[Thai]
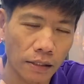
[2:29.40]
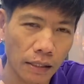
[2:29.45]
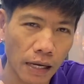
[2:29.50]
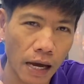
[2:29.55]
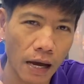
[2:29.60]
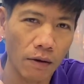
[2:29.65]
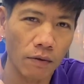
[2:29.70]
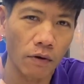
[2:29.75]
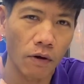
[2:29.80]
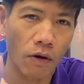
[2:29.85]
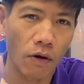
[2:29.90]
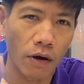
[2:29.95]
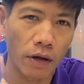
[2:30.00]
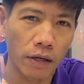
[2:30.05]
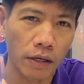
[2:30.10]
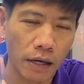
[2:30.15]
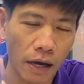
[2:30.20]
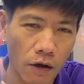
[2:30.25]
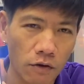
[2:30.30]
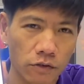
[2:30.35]

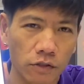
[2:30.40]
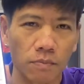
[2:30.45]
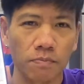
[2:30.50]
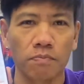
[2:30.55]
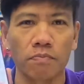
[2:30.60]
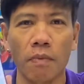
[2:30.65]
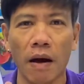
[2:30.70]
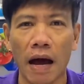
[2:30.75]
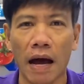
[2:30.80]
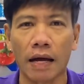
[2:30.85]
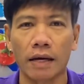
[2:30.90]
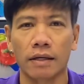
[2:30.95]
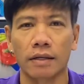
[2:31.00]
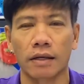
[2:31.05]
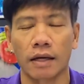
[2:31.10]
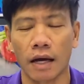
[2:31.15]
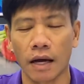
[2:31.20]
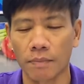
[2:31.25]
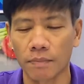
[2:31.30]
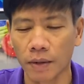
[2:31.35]
9,990 บาท
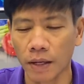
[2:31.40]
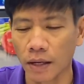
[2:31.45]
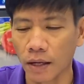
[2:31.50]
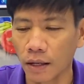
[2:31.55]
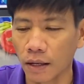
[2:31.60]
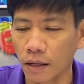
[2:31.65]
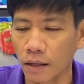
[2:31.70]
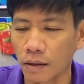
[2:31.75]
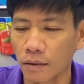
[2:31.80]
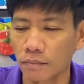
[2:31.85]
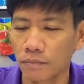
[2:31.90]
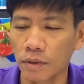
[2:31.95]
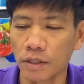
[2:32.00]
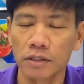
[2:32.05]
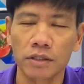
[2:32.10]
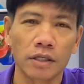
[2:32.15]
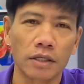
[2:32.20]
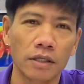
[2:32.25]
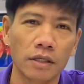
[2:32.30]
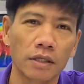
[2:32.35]
นะครับมือ
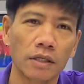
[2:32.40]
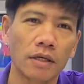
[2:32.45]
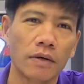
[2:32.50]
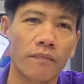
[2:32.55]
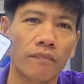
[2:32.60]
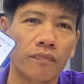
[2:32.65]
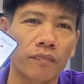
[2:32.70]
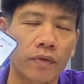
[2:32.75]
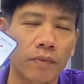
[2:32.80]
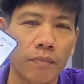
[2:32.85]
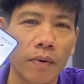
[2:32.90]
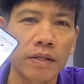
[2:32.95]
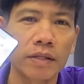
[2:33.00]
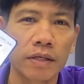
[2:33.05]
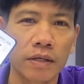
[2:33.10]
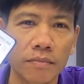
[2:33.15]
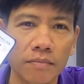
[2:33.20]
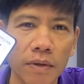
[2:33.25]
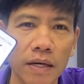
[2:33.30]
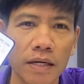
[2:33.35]
ถือไม่
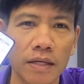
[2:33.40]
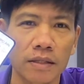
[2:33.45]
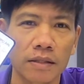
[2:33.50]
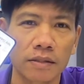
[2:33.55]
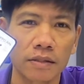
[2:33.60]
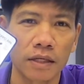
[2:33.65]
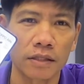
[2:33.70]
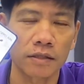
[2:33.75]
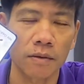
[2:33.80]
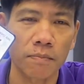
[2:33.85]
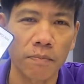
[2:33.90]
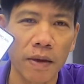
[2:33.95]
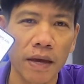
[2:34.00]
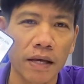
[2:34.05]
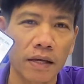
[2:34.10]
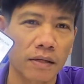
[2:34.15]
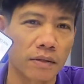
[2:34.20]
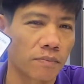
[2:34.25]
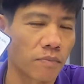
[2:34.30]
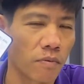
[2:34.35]
ถึงหมื่นแต่ สเป
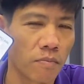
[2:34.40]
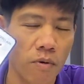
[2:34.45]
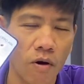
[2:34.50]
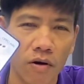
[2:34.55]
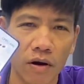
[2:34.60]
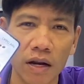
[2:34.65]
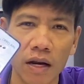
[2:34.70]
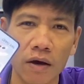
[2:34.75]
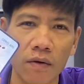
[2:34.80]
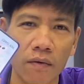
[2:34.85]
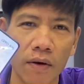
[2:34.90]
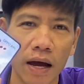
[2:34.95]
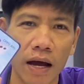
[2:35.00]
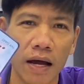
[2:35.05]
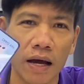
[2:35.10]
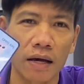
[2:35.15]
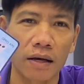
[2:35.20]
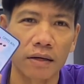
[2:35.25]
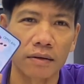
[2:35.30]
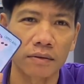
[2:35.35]
คผมบอกได้เลยว่า
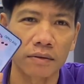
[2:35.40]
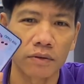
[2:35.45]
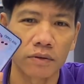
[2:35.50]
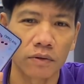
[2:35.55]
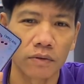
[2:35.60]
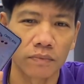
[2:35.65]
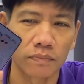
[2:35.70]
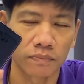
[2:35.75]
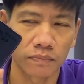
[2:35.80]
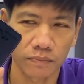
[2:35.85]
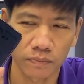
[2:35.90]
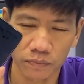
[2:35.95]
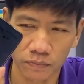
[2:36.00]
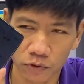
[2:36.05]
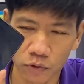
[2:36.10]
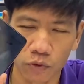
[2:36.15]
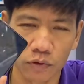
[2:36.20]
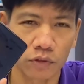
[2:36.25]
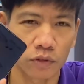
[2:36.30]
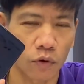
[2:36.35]

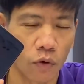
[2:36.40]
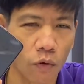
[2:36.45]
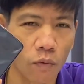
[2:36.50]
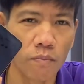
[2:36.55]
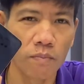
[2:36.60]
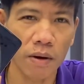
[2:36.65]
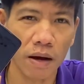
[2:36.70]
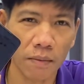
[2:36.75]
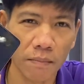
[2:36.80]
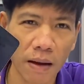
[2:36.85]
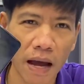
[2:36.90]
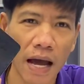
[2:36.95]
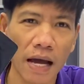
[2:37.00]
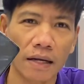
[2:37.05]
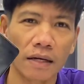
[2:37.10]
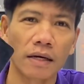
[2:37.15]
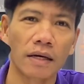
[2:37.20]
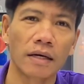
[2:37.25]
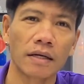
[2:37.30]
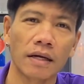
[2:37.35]
สุดคุ้มมา
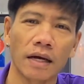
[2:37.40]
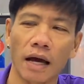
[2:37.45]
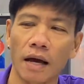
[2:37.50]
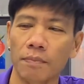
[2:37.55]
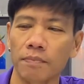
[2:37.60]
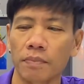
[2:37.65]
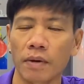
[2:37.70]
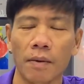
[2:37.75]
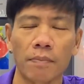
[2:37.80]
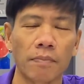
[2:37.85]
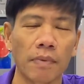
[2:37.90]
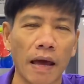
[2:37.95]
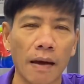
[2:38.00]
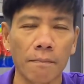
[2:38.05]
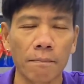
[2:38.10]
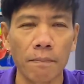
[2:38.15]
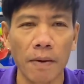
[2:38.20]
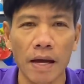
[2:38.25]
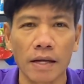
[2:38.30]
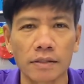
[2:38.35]
กๆเลยนะครับ กับ แร
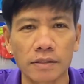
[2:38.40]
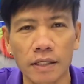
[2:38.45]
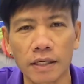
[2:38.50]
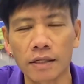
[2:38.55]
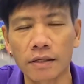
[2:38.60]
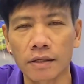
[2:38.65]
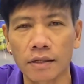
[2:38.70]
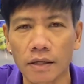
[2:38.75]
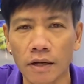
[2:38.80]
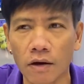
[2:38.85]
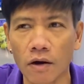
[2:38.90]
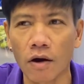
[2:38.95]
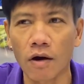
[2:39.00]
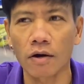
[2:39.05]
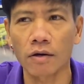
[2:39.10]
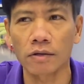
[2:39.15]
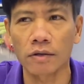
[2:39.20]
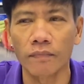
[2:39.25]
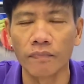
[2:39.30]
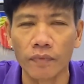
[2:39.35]
ม8กิกแล้วก็
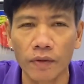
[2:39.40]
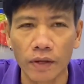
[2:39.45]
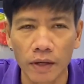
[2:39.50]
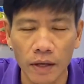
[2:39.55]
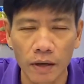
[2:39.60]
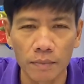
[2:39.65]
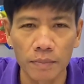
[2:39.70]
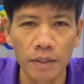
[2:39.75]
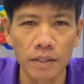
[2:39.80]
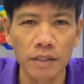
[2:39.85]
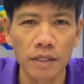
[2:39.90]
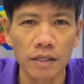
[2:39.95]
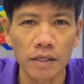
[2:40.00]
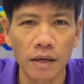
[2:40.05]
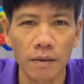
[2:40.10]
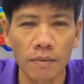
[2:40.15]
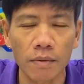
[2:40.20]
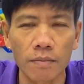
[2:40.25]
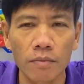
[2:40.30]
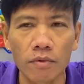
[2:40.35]
พื้นที่
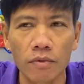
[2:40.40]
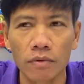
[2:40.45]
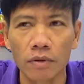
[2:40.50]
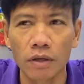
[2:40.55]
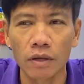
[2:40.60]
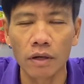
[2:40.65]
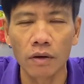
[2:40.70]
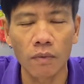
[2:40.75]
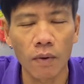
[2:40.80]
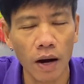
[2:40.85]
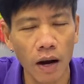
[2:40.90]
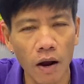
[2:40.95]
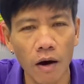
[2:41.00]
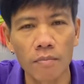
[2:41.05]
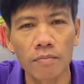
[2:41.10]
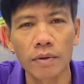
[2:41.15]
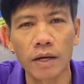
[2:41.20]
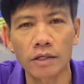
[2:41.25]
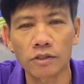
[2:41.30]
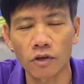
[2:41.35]
เก็บข้อมูลหรือว่าลอ
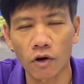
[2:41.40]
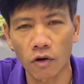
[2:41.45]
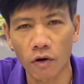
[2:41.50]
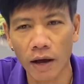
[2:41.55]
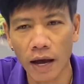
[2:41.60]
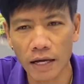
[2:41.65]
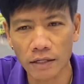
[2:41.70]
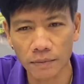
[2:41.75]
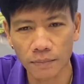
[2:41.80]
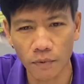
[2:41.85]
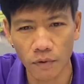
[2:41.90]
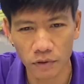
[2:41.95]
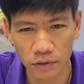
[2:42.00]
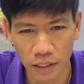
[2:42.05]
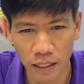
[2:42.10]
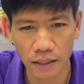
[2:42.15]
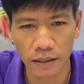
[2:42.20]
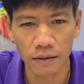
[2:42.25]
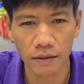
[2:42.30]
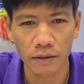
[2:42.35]
มเนี่ย256
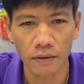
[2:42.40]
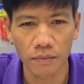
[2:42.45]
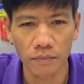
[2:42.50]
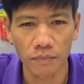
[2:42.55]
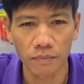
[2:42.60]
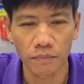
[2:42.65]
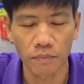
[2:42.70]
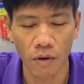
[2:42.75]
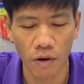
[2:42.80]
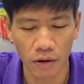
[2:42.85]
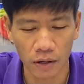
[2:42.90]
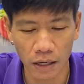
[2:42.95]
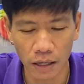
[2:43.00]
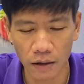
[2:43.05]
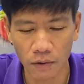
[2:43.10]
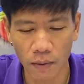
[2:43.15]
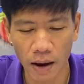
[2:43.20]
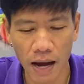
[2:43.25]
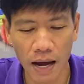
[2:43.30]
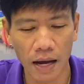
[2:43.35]
กิกบอกได้เล
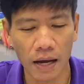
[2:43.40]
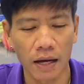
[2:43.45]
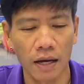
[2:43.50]
ยว่า